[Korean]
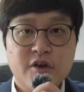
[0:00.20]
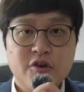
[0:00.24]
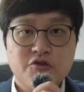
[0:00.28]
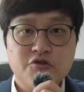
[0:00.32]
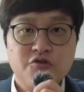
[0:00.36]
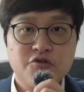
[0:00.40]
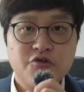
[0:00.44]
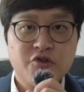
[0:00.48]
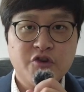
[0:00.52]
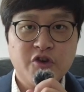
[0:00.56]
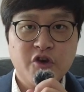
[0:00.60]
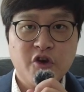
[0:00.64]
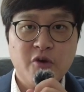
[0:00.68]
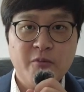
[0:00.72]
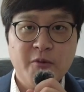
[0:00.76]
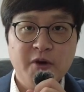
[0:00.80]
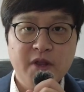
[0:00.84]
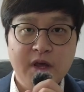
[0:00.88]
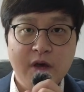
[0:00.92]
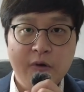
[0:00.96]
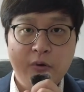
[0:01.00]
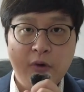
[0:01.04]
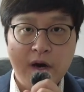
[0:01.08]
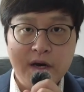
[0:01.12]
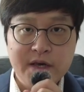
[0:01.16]
6개월
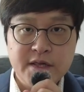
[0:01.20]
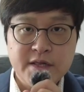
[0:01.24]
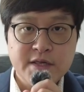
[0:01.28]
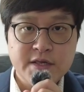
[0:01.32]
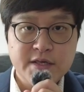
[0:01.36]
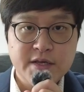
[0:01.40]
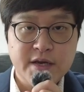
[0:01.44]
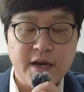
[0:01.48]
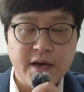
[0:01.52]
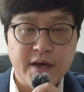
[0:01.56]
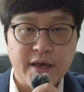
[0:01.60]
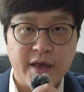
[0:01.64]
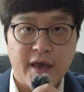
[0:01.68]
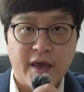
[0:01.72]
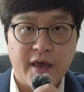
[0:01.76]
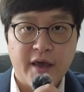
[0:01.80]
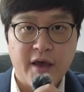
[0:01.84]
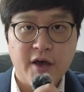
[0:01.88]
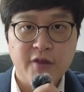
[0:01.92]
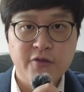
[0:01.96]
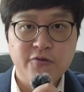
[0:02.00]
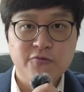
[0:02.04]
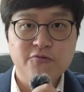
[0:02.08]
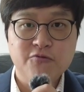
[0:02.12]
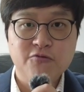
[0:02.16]
만에 확실하게
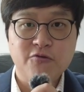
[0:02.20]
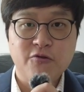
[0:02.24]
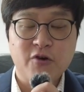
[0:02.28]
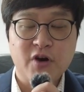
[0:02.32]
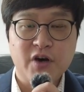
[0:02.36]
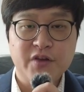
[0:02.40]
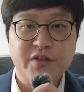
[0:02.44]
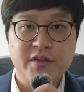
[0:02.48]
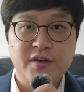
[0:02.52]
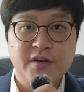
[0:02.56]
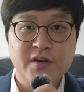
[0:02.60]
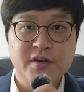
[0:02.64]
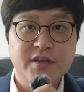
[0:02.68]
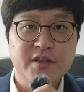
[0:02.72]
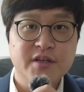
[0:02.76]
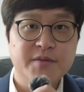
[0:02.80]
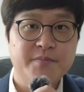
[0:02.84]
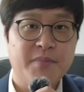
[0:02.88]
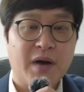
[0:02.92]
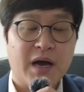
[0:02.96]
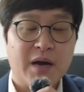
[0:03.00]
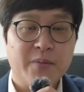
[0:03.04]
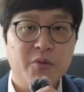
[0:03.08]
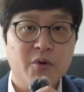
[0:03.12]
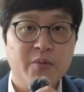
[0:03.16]
한국어가 들리는
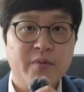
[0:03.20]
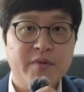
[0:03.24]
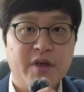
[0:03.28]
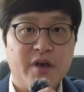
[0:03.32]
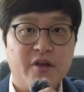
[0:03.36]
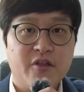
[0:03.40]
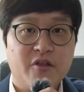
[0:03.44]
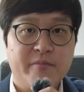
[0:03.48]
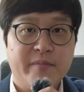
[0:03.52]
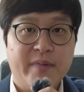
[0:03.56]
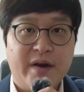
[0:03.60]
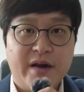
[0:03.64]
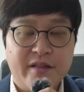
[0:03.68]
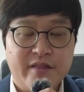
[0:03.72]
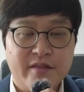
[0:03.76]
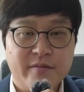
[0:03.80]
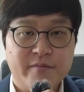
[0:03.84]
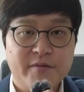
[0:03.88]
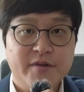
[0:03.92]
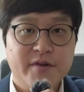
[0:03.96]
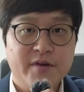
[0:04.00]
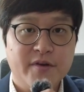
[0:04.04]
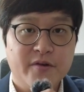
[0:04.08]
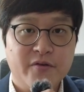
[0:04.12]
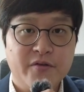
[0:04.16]
방법에 대해서
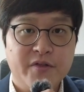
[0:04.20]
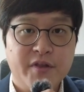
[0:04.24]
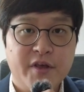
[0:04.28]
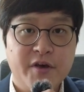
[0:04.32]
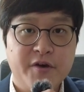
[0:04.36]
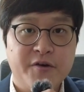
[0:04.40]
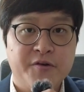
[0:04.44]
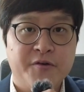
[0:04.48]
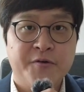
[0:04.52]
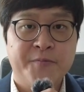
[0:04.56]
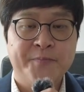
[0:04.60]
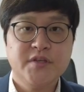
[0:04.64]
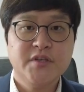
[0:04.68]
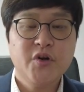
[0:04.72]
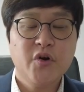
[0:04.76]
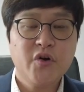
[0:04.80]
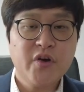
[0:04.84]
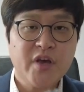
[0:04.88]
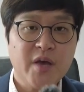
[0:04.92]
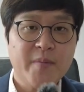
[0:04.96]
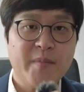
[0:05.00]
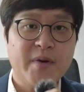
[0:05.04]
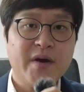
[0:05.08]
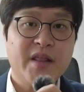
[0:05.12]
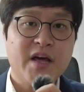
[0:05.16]
말씀을 드릴 건데요.
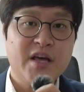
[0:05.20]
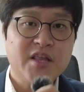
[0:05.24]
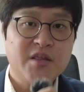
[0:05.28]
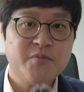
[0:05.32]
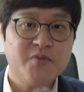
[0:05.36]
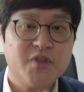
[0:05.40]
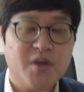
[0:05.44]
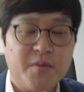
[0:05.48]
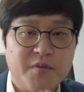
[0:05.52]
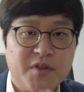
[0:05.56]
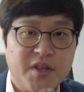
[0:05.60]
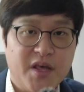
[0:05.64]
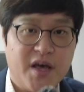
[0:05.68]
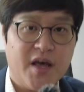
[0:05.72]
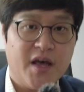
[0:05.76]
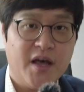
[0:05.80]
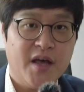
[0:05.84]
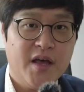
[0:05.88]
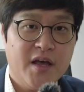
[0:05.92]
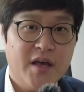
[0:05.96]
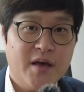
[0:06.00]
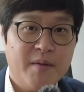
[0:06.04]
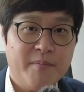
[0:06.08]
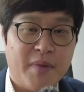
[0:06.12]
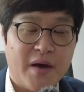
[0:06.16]
이렇게만 하시면 됩니다.
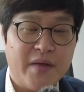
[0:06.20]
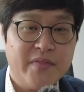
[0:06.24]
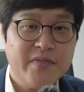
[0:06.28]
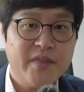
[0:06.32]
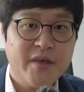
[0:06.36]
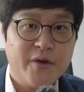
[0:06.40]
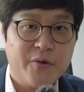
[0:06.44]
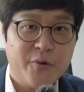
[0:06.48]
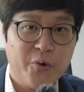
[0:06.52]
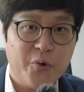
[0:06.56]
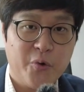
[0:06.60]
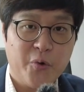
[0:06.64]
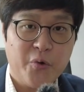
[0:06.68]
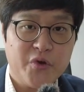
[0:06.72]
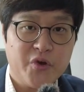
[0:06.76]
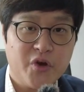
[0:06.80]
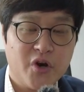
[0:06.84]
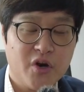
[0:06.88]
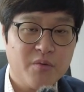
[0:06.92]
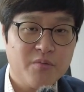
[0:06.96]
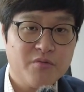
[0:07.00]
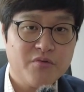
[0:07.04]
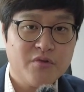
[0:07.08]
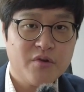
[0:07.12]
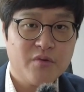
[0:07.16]
반대로
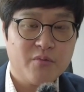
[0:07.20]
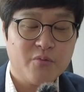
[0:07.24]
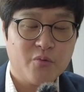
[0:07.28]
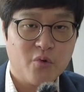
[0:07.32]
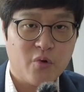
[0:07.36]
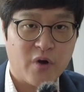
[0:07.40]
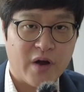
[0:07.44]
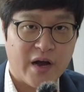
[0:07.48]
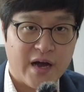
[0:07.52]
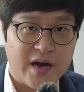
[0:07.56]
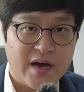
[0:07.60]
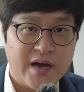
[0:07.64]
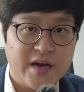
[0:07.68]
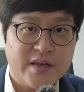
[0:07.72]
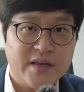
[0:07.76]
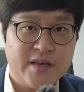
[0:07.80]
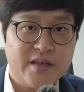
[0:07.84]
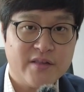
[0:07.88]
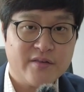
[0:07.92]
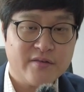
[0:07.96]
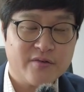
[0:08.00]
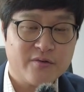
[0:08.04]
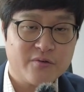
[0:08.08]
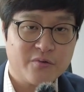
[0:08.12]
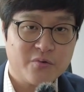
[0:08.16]
여러분들 뭐 강의
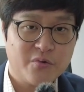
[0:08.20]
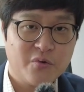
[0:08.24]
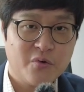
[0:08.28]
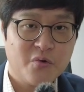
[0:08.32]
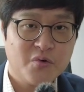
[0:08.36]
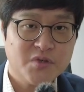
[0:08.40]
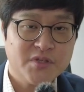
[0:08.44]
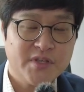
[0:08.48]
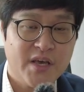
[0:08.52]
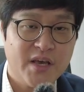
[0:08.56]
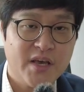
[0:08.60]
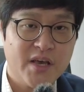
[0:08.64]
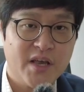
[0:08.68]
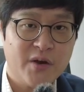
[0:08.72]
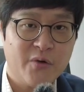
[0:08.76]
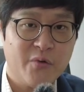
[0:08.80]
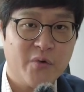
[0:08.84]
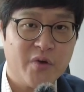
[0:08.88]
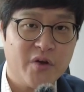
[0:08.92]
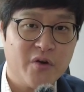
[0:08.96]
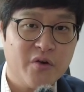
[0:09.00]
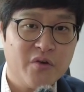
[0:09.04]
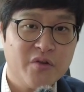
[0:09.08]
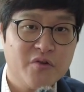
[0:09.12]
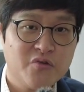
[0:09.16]
듣고 책 읽고
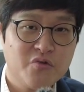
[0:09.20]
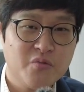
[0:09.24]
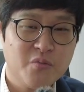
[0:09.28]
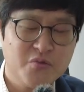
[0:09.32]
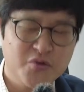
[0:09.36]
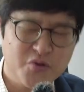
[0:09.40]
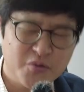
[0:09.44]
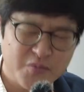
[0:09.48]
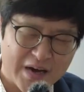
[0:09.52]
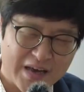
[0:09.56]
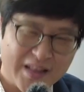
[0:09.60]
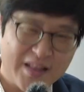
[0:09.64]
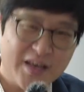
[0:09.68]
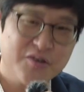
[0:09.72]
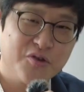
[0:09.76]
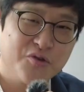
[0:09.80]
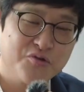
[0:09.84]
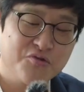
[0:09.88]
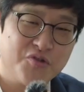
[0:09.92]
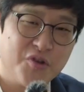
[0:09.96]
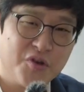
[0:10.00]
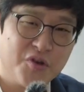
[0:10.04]
이거는 좀 좀 안 하셔도